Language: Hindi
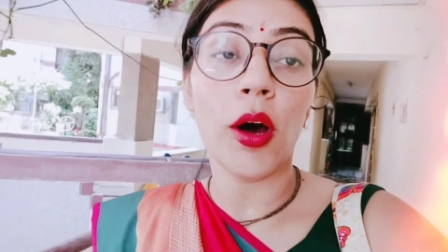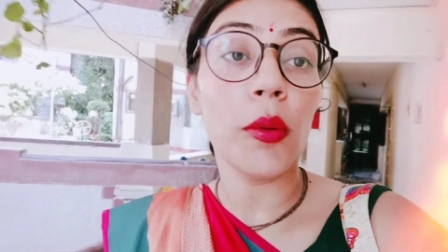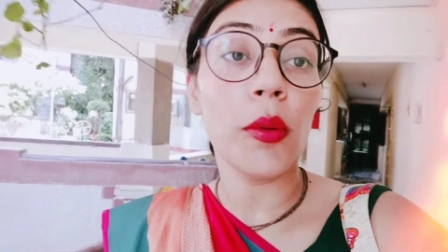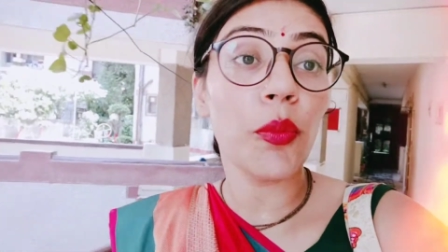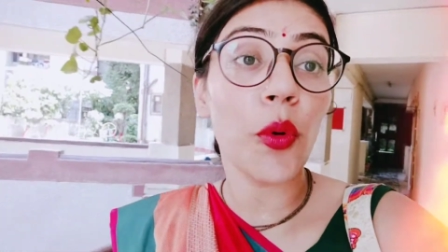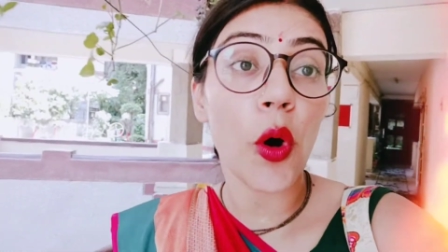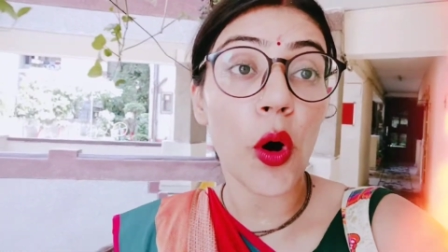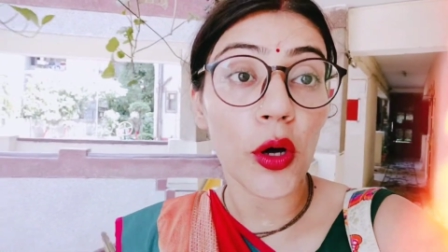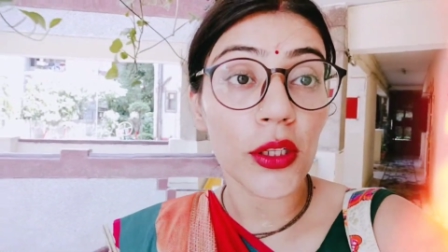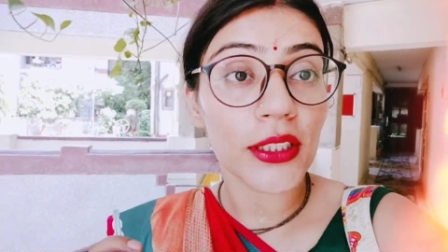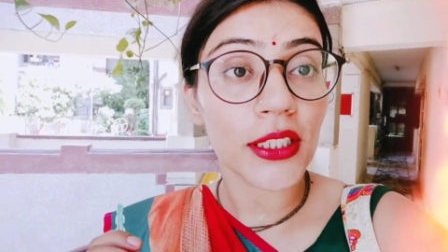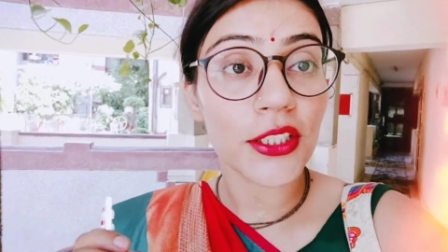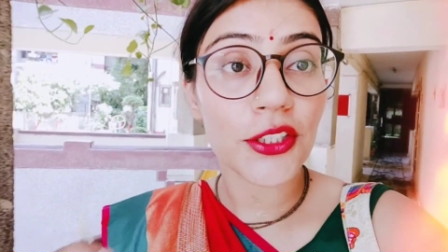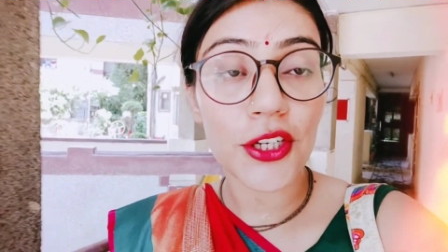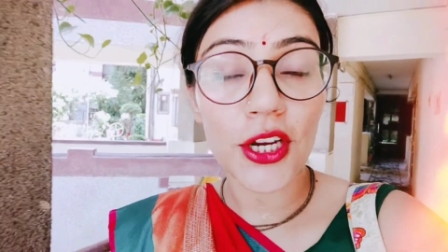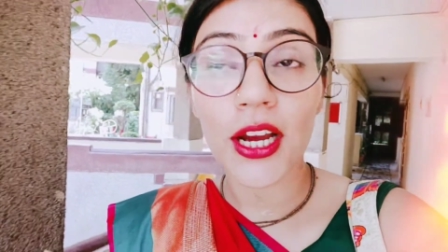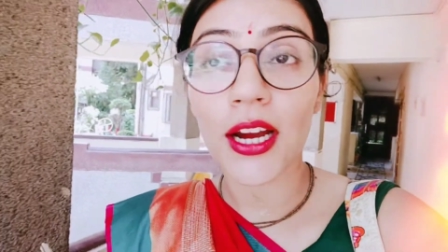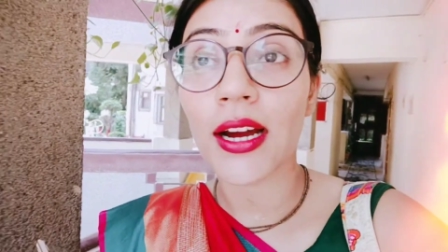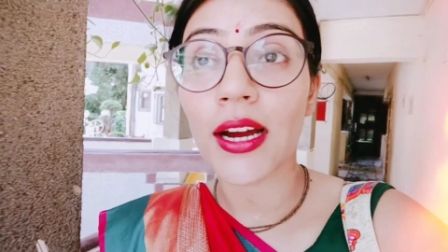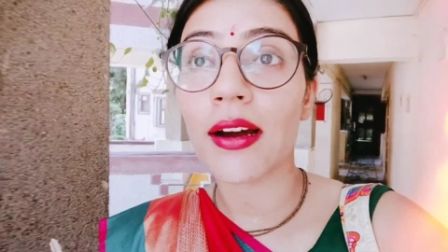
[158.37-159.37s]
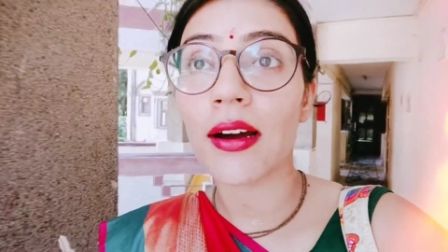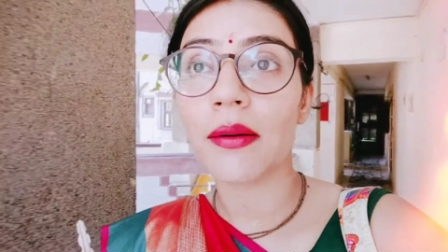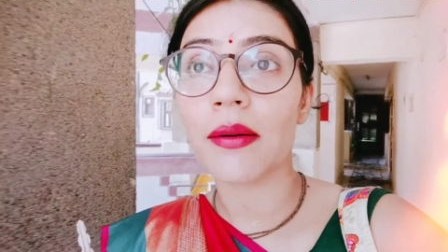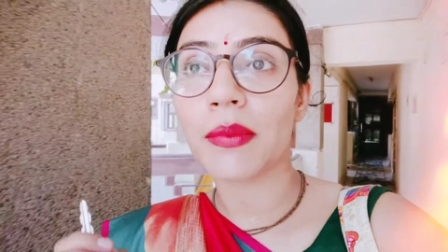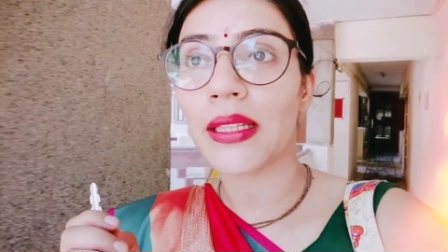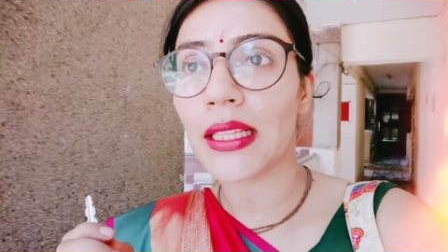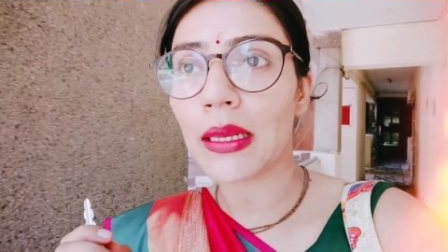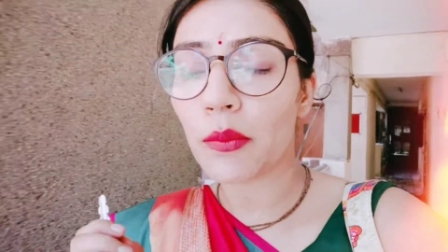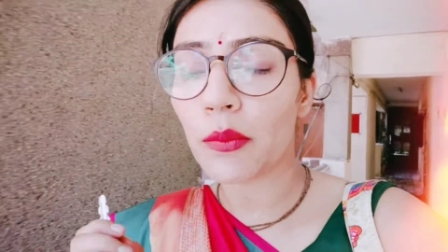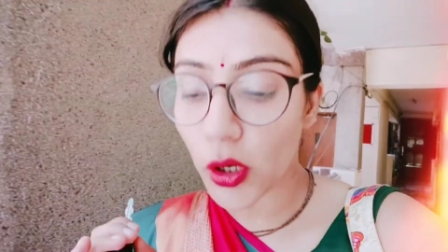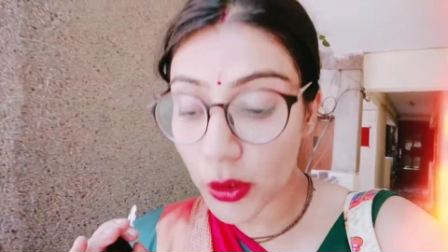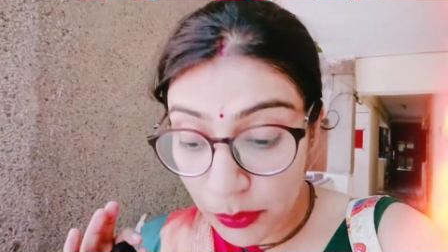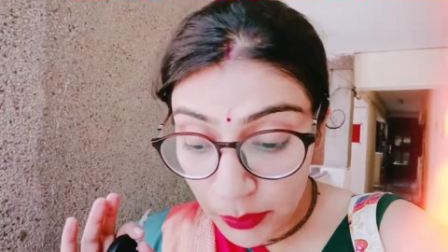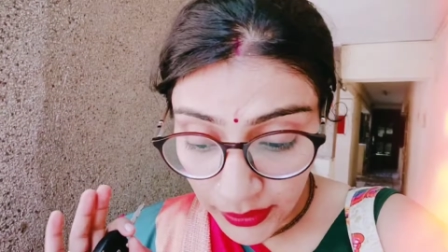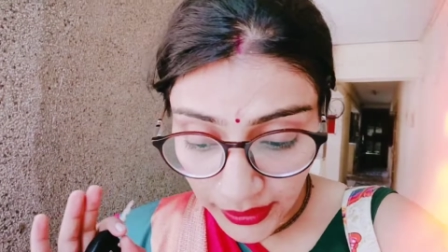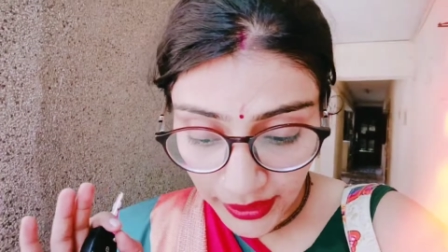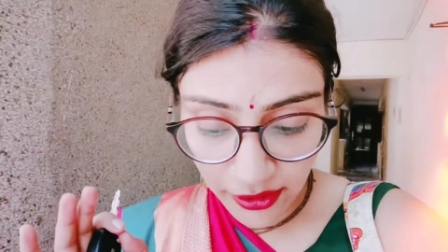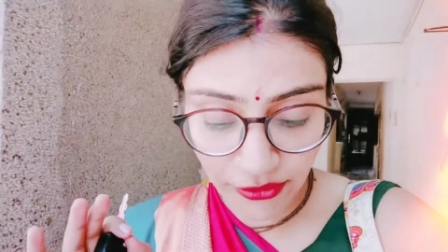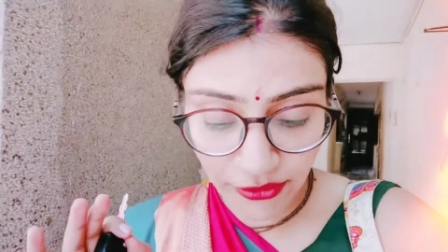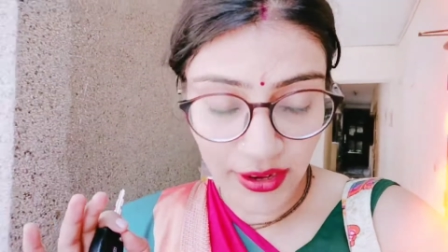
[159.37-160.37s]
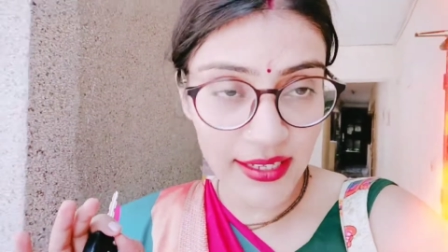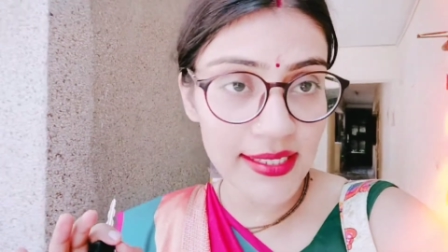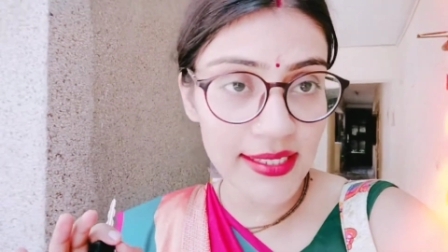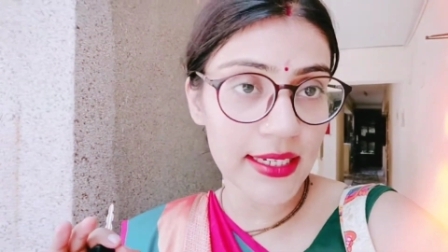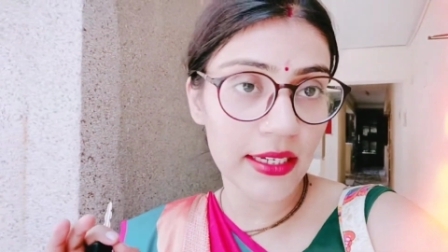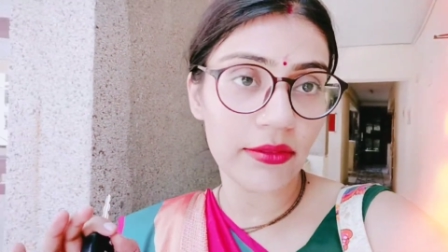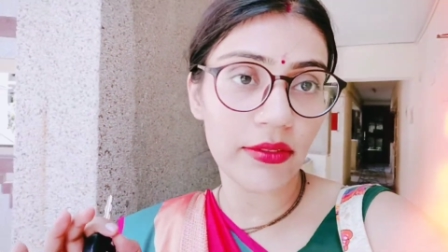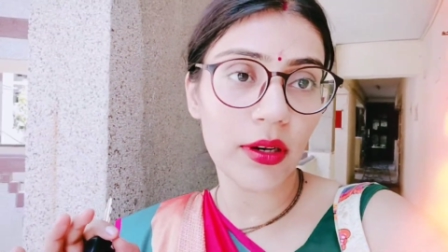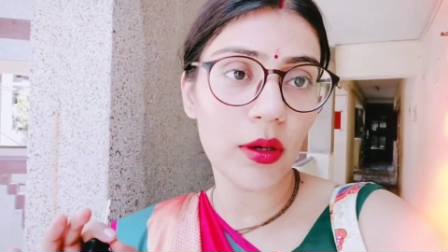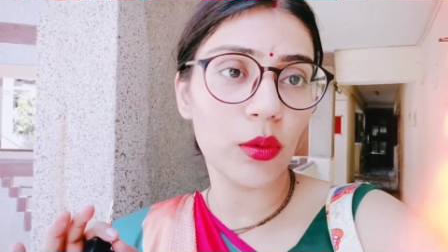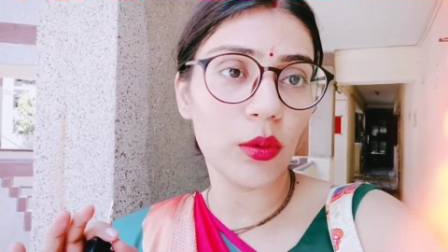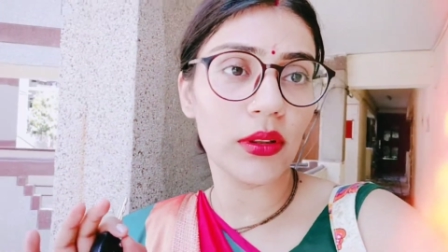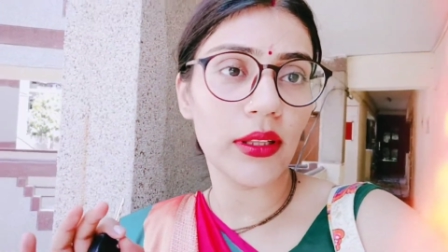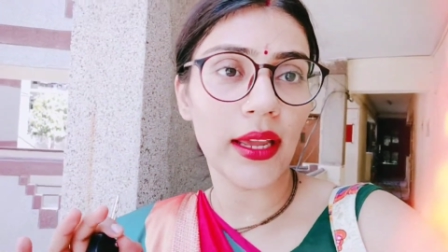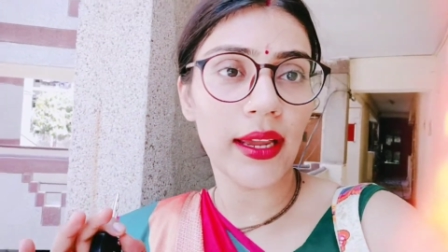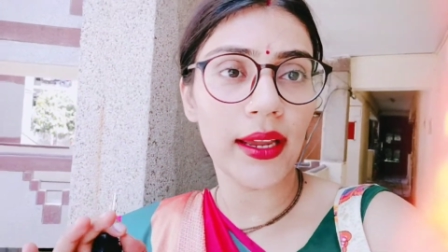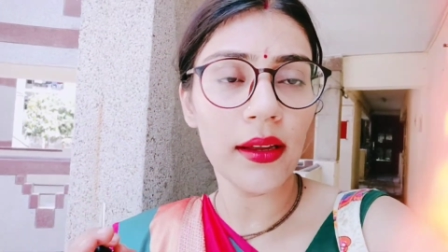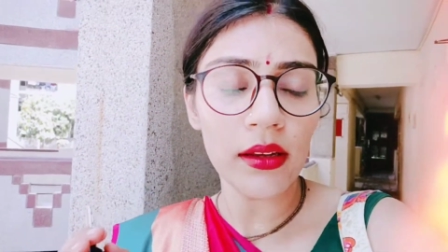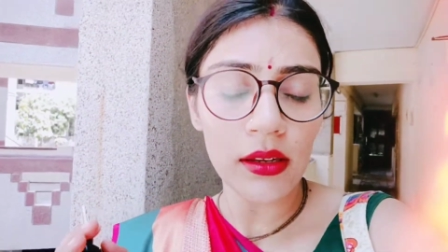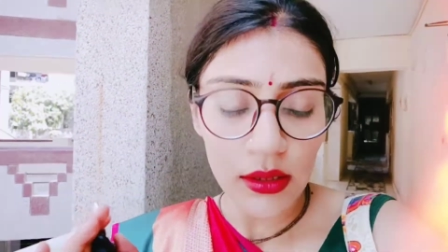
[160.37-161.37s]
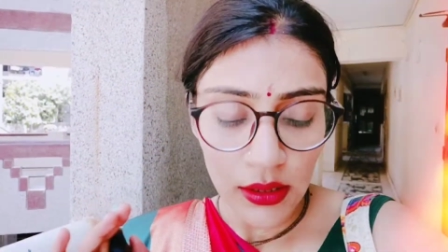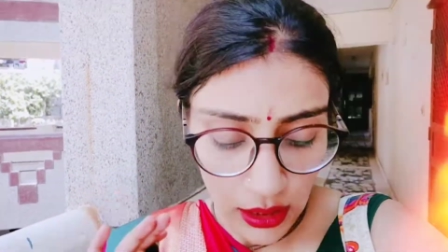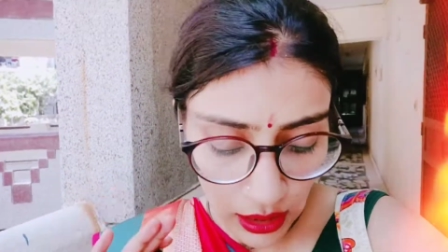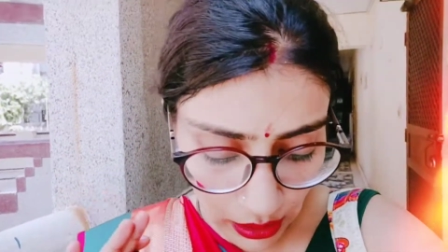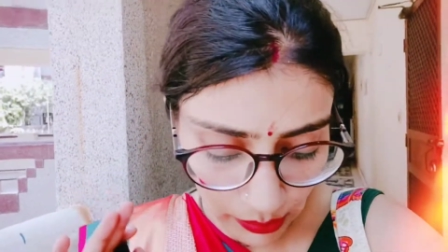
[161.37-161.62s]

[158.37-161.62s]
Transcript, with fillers: और बहुत अच्छा मतलब बहुत बड़ा फेस्टिवल होता है